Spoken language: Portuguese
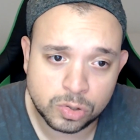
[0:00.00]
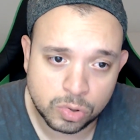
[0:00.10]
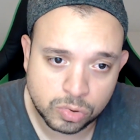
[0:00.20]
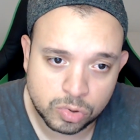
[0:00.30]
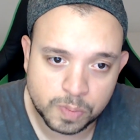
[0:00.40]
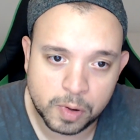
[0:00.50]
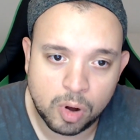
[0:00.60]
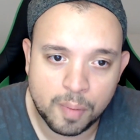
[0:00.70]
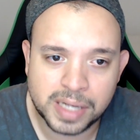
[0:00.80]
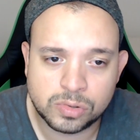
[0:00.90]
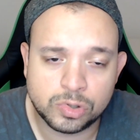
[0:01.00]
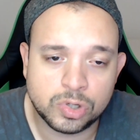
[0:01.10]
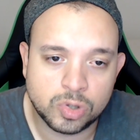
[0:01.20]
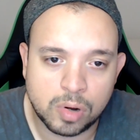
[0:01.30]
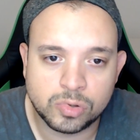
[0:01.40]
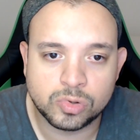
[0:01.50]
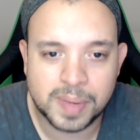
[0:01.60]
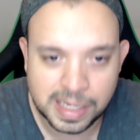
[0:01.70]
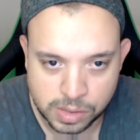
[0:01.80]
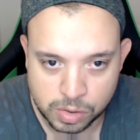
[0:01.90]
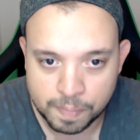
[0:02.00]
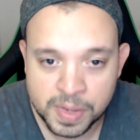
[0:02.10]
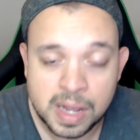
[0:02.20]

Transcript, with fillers: justos para o comércio de jogos no Brasil.